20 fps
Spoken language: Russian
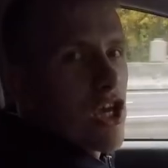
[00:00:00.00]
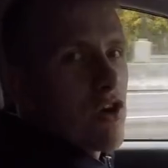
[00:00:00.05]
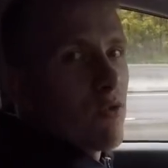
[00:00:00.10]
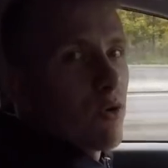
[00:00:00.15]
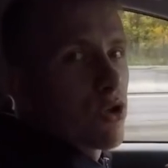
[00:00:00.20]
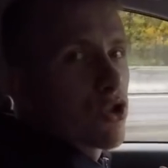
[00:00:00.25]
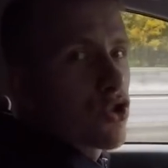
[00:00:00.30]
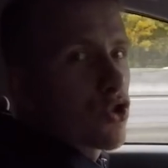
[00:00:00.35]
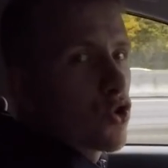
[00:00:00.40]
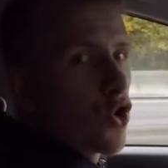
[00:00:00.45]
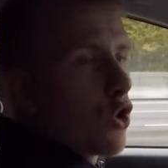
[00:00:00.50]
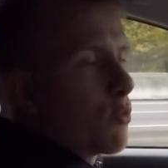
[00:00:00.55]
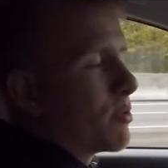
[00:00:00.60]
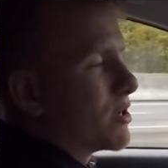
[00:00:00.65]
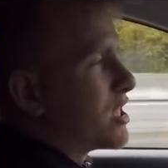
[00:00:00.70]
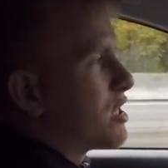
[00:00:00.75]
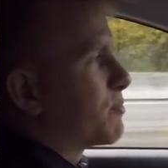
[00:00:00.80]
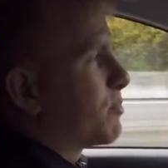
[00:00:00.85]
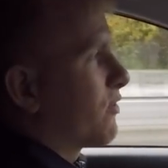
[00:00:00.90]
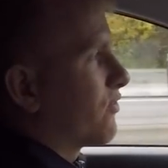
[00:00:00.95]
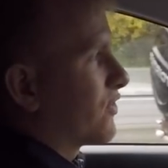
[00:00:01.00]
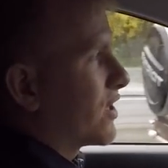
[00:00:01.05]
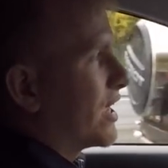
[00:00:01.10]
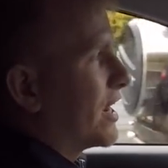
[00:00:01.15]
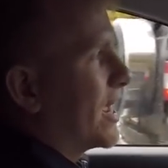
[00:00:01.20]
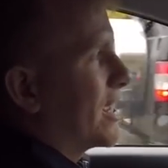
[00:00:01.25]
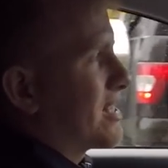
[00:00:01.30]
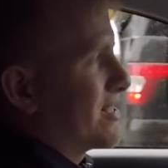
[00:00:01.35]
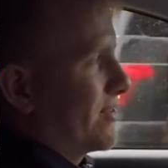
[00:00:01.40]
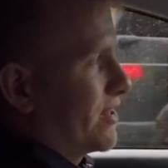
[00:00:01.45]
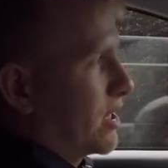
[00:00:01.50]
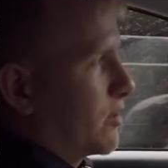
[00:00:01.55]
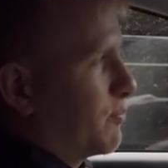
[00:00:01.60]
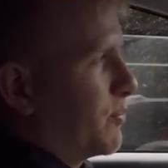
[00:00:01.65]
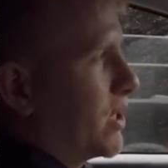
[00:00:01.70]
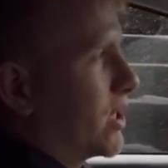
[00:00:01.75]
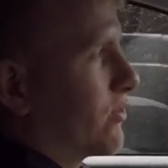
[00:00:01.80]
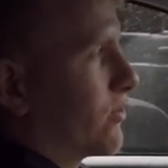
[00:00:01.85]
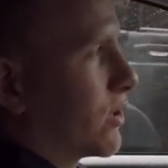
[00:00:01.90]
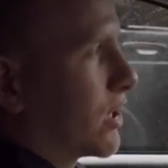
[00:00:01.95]
И вот чтобы не повторять своих
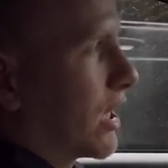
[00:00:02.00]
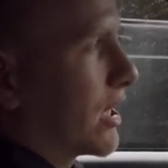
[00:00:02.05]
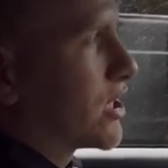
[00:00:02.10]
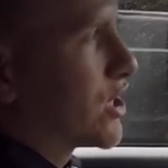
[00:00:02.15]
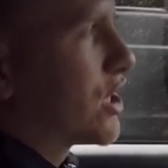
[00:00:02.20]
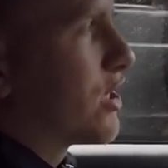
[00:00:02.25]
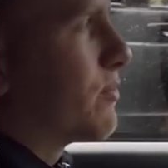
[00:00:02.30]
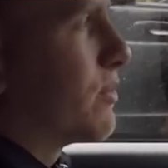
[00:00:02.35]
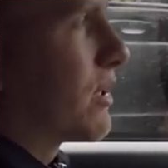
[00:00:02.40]
первых ошибок,